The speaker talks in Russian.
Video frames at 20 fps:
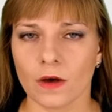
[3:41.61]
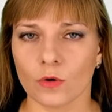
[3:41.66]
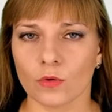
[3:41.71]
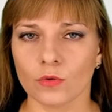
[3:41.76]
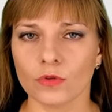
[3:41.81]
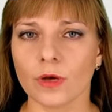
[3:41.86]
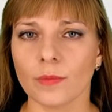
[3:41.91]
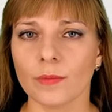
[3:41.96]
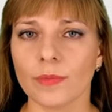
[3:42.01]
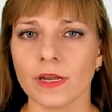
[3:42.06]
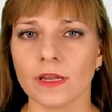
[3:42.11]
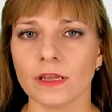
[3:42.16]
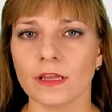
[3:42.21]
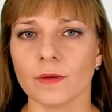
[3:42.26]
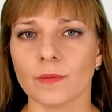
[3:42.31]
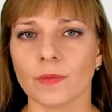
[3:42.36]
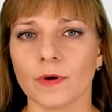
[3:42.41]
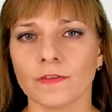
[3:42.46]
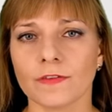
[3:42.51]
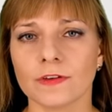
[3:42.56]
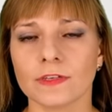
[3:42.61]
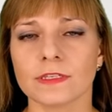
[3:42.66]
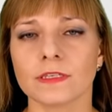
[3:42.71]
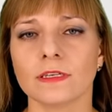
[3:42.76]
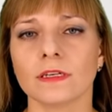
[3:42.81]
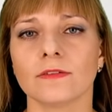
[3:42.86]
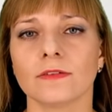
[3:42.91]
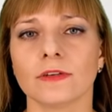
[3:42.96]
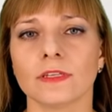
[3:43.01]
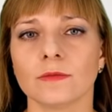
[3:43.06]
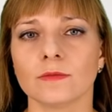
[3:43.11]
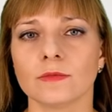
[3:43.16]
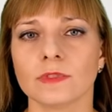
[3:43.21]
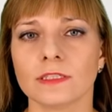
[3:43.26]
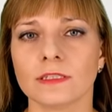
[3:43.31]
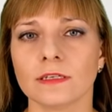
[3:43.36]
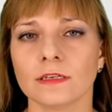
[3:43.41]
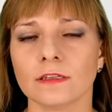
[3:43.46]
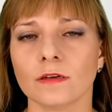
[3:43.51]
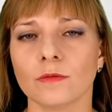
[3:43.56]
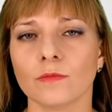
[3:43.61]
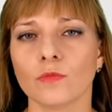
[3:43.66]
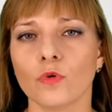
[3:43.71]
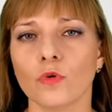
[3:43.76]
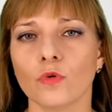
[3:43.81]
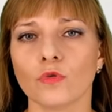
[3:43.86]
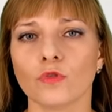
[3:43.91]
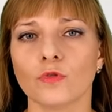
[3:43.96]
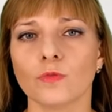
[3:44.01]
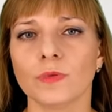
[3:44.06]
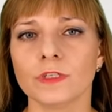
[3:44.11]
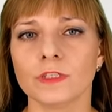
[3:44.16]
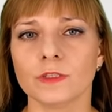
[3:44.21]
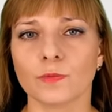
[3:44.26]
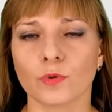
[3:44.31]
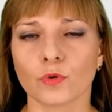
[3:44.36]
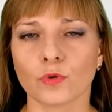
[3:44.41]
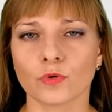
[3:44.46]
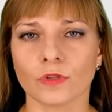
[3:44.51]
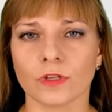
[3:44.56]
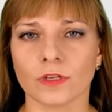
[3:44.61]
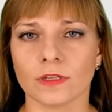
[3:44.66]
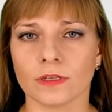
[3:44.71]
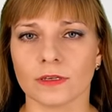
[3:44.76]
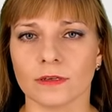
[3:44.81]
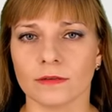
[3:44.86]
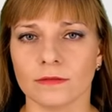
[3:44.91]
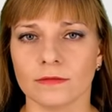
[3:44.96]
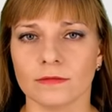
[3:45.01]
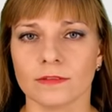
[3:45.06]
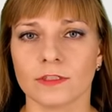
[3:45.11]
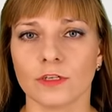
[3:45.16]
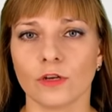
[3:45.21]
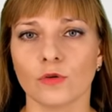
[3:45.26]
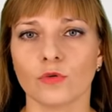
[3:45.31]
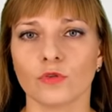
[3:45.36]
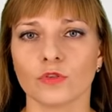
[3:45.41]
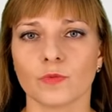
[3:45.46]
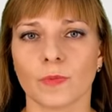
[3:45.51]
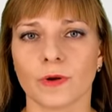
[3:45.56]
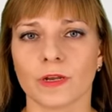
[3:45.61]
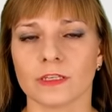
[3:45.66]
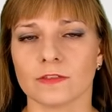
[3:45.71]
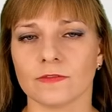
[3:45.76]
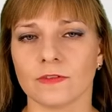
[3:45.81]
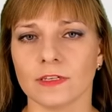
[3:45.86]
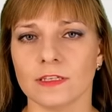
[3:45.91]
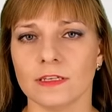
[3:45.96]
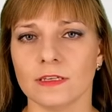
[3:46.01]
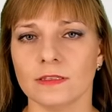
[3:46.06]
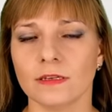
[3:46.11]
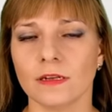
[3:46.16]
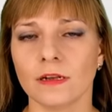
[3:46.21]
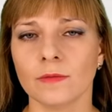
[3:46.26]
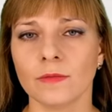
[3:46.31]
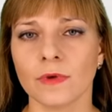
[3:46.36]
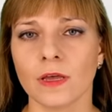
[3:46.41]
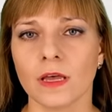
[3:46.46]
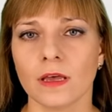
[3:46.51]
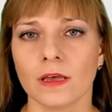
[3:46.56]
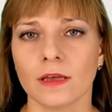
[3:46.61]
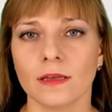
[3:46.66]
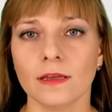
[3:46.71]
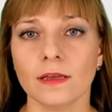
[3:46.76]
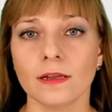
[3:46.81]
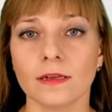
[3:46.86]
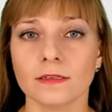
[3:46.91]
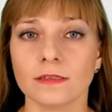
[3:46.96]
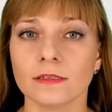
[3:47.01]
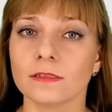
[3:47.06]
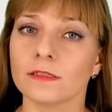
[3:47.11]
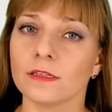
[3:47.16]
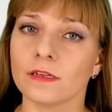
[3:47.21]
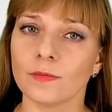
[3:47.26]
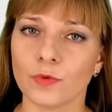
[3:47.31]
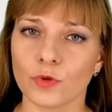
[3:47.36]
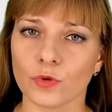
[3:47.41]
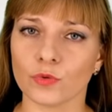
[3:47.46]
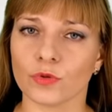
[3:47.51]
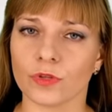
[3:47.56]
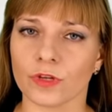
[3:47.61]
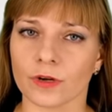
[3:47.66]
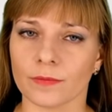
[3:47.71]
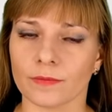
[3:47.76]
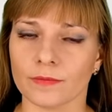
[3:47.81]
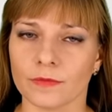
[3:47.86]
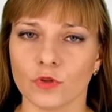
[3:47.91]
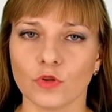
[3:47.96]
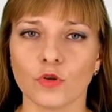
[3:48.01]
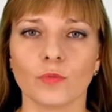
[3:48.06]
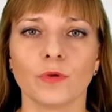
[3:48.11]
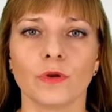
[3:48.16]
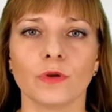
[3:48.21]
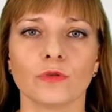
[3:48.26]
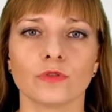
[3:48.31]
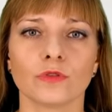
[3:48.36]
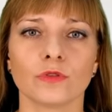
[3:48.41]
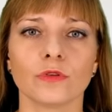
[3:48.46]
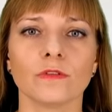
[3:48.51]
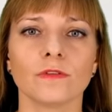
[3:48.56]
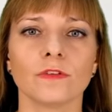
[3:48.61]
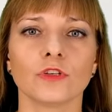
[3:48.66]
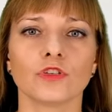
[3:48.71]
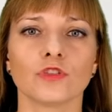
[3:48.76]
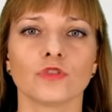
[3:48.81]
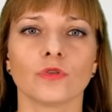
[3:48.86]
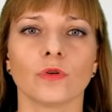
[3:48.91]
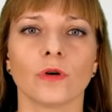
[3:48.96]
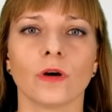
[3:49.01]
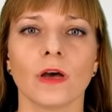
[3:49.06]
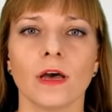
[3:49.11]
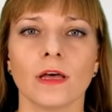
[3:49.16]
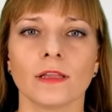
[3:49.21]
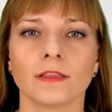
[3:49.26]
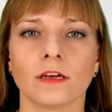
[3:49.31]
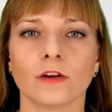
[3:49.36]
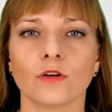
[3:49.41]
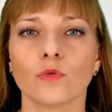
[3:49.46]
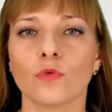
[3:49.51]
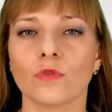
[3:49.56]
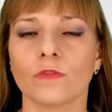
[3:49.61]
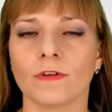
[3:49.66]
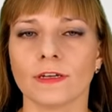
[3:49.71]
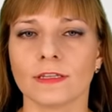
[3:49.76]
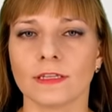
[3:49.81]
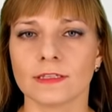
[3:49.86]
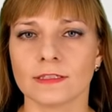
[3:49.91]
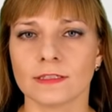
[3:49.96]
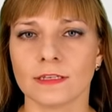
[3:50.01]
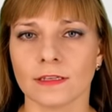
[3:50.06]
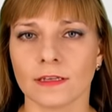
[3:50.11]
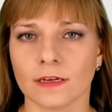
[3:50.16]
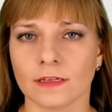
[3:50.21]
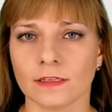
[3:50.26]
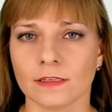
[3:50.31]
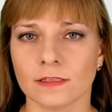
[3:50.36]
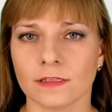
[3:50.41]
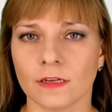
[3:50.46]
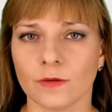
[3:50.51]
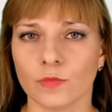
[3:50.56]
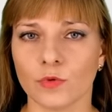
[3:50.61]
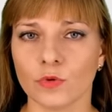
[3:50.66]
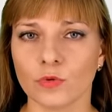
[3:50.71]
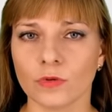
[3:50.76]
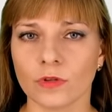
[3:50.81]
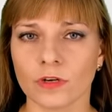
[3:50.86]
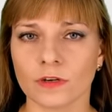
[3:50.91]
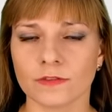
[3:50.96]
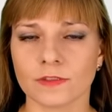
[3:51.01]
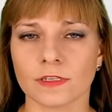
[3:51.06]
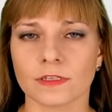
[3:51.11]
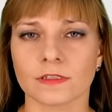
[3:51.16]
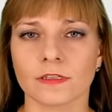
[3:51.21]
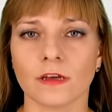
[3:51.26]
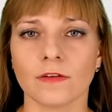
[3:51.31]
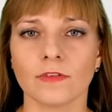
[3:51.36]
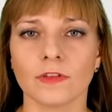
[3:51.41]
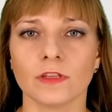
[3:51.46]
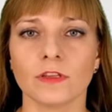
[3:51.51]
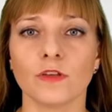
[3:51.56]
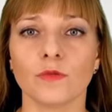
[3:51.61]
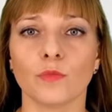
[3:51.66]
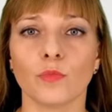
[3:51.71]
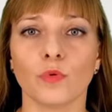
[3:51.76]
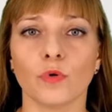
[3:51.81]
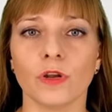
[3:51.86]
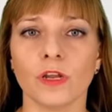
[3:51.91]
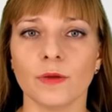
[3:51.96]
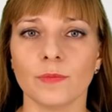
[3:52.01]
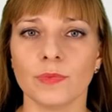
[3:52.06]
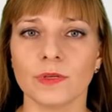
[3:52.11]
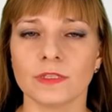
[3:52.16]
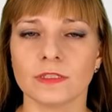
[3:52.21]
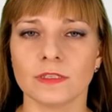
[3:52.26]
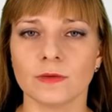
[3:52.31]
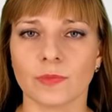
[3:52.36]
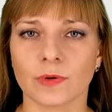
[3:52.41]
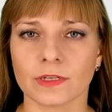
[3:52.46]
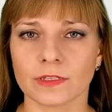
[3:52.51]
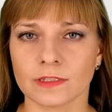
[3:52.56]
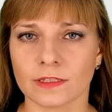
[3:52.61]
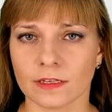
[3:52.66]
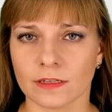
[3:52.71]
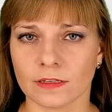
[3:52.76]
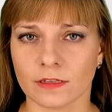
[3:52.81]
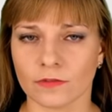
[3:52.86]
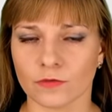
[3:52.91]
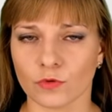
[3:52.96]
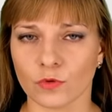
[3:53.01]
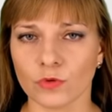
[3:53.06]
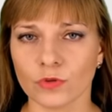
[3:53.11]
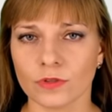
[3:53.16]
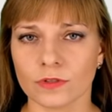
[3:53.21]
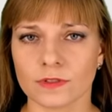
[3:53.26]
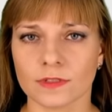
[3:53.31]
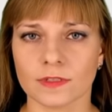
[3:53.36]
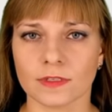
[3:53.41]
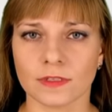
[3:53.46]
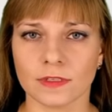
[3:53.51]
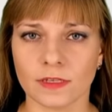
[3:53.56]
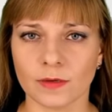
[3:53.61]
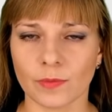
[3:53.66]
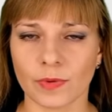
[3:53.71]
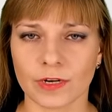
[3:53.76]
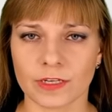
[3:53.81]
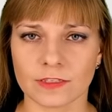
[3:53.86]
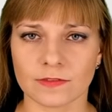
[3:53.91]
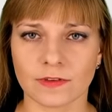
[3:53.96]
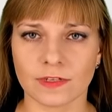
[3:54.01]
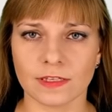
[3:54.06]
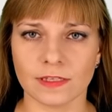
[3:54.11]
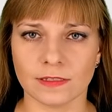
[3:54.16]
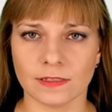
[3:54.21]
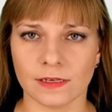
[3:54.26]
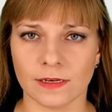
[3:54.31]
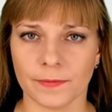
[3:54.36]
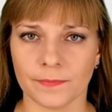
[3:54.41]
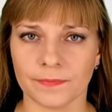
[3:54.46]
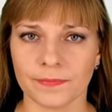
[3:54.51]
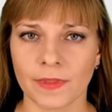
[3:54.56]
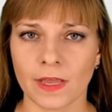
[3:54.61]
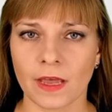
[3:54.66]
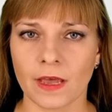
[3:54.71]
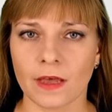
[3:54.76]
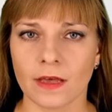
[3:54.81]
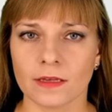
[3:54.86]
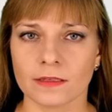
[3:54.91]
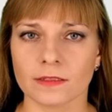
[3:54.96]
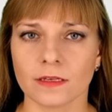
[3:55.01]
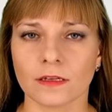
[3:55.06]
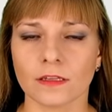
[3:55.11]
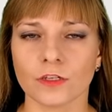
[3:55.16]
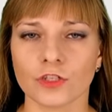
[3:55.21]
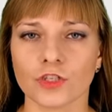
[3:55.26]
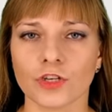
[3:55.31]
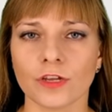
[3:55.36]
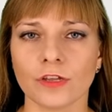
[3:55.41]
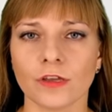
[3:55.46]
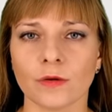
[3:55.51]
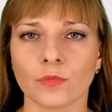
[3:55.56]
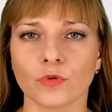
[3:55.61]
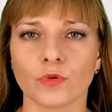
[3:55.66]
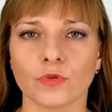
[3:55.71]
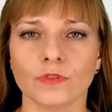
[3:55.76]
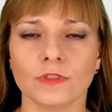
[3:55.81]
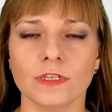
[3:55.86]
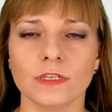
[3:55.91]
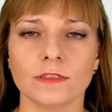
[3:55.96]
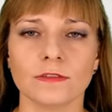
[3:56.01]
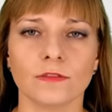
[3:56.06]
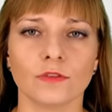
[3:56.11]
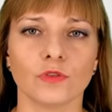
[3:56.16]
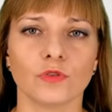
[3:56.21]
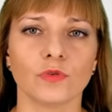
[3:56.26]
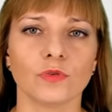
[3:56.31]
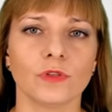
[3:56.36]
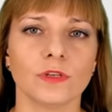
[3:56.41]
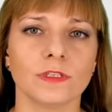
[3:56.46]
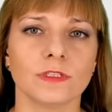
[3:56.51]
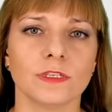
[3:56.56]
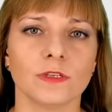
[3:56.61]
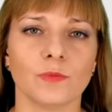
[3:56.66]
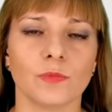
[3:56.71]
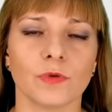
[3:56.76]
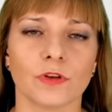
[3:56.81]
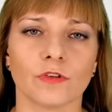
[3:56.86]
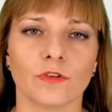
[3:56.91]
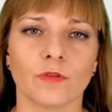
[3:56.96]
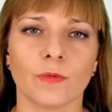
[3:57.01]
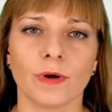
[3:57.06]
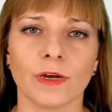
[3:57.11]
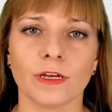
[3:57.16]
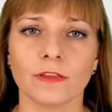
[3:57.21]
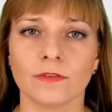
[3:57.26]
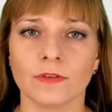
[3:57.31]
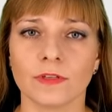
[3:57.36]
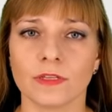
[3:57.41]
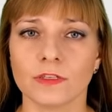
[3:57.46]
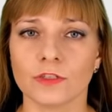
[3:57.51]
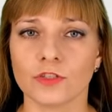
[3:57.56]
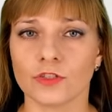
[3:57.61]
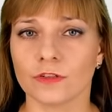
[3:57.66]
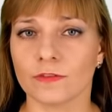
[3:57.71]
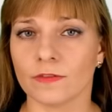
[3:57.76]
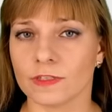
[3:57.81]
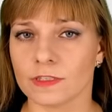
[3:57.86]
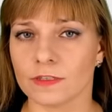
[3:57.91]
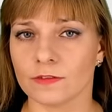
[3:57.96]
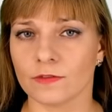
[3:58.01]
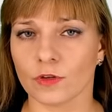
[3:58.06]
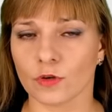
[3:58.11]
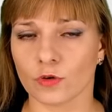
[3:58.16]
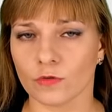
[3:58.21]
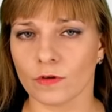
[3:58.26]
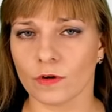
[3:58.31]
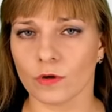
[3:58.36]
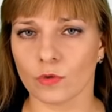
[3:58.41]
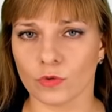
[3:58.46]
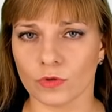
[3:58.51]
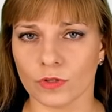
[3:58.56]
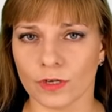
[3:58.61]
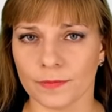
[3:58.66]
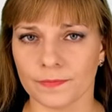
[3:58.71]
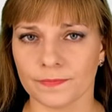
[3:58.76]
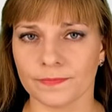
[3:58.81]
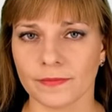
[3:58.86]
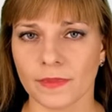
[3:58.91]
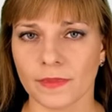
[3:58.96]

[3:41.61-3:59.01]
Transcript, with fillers: Удобрения по фиксированным ценам могут быть проданы сельхозпроизводителям или дистрибьюторам, но при условии, что торговая наценка дистрибьюторов составит не более 5% от цены производителя. Соглашения будут действовать до 31 мая 2022 года.